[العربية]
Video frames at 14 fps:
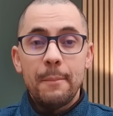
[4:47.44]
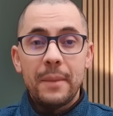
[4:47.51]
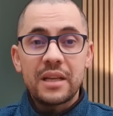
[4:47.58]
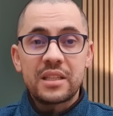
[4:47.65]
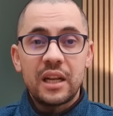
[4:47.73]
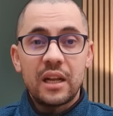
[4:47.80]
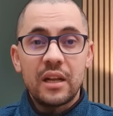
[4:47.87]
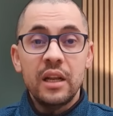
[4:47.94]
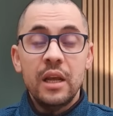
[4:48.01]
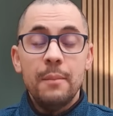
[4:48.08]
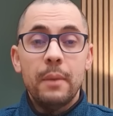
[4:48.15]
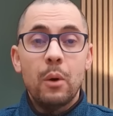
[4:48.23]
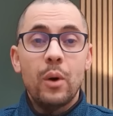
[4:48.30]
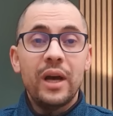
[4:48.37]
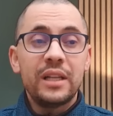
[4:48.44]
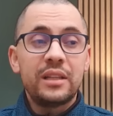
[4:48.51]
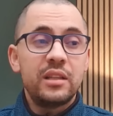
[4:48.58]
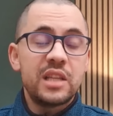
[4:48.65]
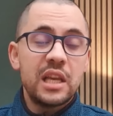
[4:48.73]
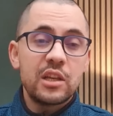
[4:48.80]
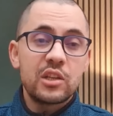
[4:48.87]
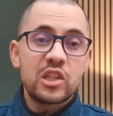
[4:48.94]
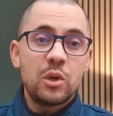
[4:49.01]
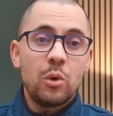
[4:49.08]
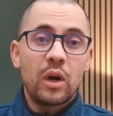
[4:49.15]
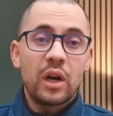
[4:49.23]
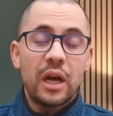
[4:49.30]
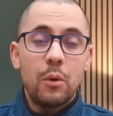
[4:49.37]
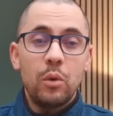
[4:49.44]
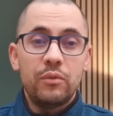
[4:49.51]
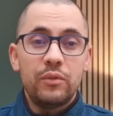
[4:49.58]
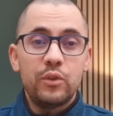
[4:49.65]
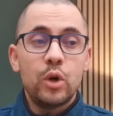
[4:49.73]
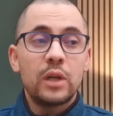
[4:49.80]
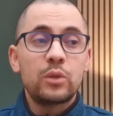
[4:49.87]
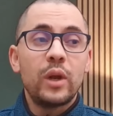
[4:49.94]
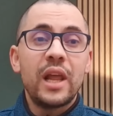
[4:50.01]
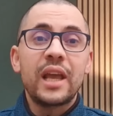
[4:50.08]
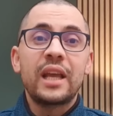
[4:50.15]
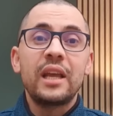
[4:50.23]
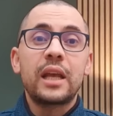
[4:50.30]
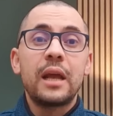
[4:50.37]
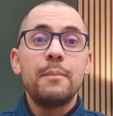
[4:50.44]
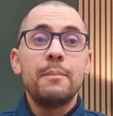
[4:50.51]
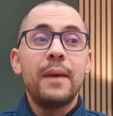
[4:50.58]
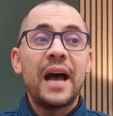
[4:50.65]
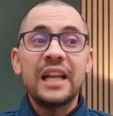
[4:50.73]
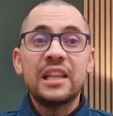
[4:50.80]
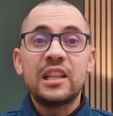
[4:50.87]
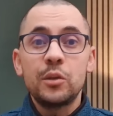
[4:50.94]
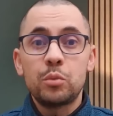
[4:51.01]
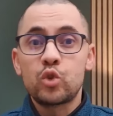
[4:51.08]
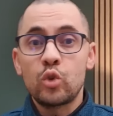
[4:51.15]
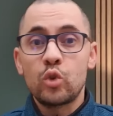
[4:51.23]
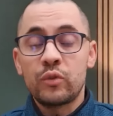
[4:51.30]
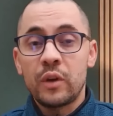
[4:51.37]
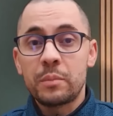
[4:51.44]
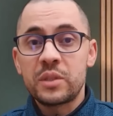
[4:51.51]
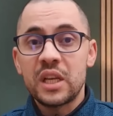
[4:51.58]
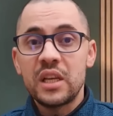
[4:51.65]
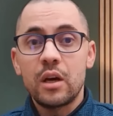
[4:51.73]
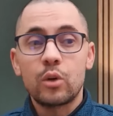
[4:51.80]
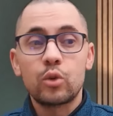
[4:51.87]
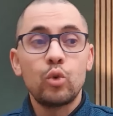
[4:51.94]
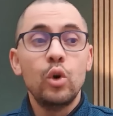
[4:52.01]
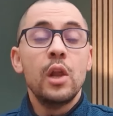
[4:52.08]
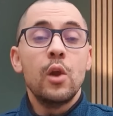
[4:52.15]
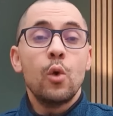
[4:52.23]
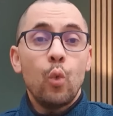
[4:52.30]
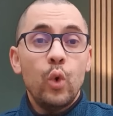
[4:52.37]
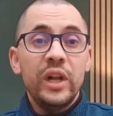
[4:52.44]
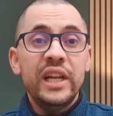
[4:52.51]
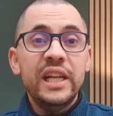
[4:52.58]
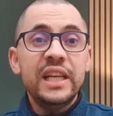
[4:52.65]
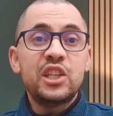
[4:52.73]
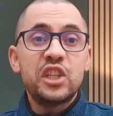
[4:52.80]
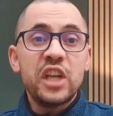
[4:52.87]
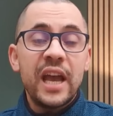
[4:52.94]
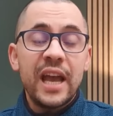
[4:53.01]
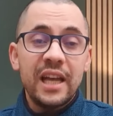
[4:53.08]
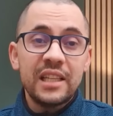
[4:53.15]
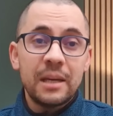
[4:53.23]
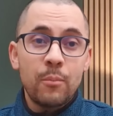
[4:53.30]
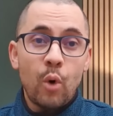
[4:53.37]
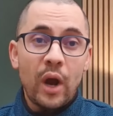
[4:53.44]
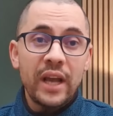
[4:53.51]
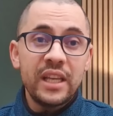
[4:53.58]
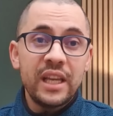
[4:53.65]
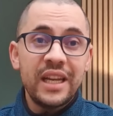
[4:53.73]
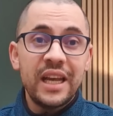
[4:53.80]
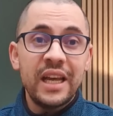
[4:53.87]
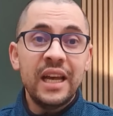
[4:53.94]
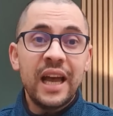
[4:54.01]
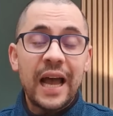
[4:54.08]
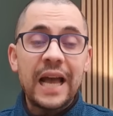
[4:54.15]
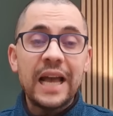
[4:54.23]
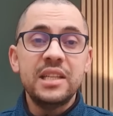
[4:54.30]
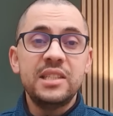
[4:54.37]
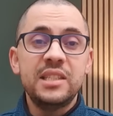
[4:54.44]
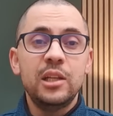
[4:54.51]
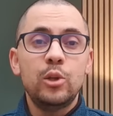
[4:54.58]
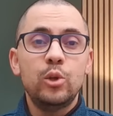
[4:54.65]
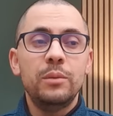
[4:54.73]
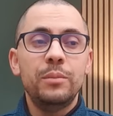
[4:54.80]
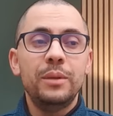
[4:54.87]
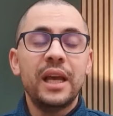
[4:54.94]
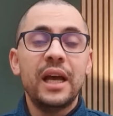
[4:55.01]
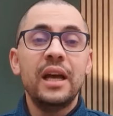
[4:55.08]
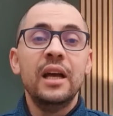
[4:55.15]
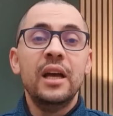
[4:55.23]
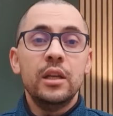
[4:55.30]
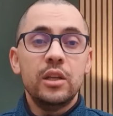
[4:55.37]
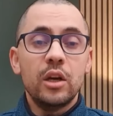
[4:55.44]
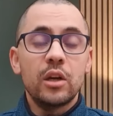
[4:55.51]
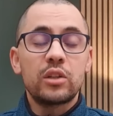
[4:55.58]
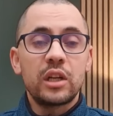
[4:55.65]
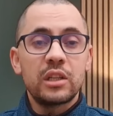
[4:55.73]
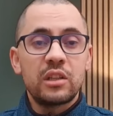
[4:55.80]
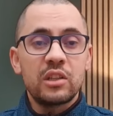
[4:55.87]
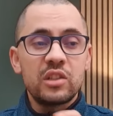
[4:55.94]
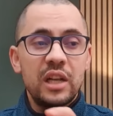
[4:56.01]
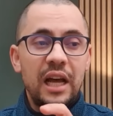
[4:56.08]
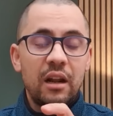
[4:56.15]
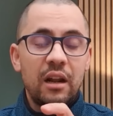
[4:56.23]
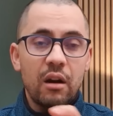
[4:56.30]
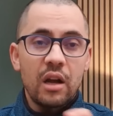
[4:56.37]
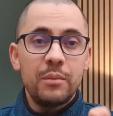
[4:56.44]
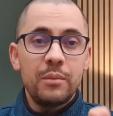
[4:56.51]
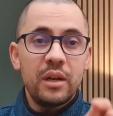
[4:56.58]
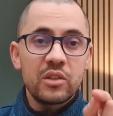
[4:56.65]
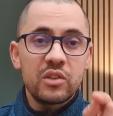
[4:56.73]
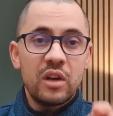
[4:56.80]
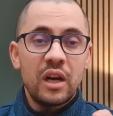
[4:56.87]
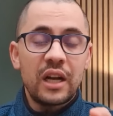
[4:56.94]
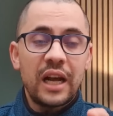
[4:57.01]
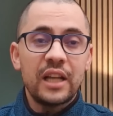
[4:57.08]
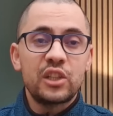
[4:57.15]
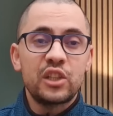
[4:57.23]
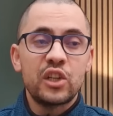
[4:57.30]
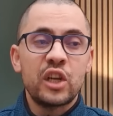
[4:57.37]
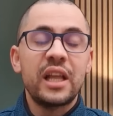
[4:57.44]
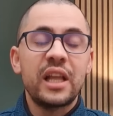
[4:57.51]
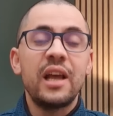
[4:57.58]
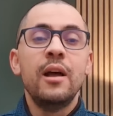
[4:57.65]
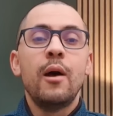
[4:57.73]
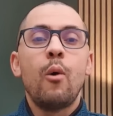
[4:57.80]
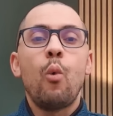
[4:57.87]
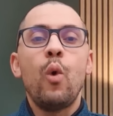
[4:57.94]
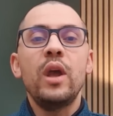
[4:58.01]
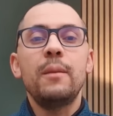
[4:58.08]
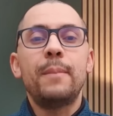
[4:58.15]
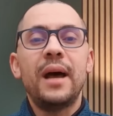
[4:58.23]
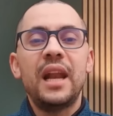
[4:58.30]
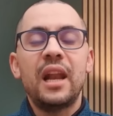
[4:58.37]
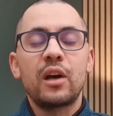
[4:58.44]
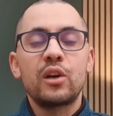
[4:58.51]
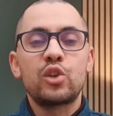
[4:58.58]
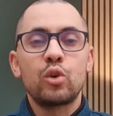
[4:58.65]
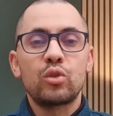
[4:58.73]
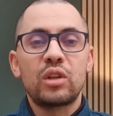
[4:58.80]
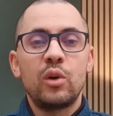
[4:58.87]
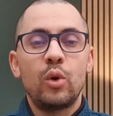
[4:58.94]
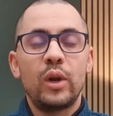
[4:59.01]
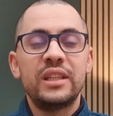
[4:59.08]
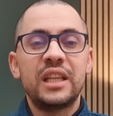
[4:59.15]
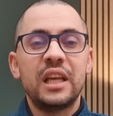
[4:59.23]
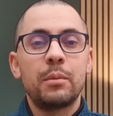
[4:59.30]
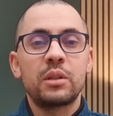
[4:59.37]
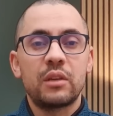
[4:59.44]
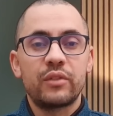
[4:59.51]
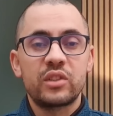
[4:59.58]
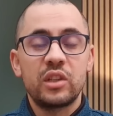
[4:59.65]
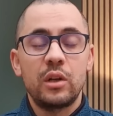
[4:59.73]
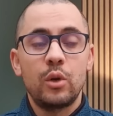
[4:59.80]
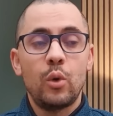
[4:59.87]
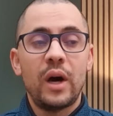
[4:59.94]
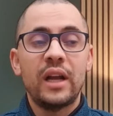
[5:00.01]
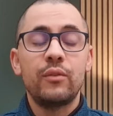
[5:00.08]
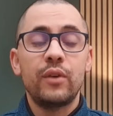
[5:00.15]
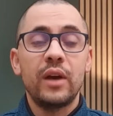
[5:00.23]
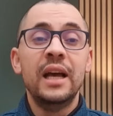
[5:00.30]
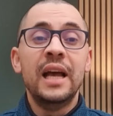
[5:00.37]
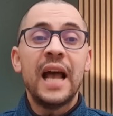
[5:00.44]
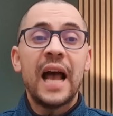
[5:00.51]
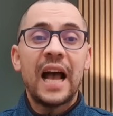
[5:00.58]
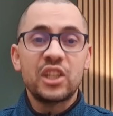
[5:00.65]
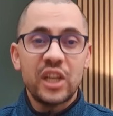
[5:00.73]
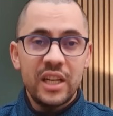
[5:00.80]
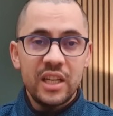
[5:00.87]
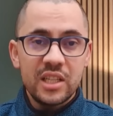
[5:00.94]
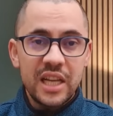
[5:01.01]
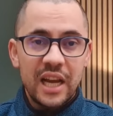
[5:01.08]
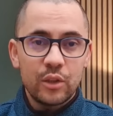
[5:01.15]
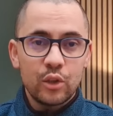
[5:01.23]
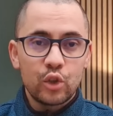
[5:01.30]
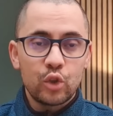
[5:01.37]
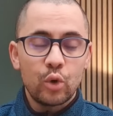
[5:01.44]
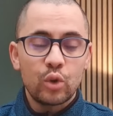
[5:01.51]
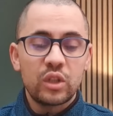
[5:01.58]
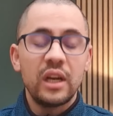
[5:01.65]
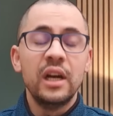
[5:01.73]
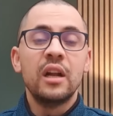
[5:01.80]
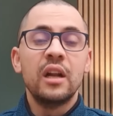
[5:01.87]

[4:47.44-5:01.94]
مثلا مواد زي الصور او الفيديوهات ولكن كان معدي بالصدفه بسيارته وليه شهاده معينه عايز يدلي بيها يقدر يتصل على الرقم اللي ظاهر على الشاشه ده ويبلغ الشرطه الهولنديه بالتفاصيل اللي هو عارفها عشان يساعد الشرطه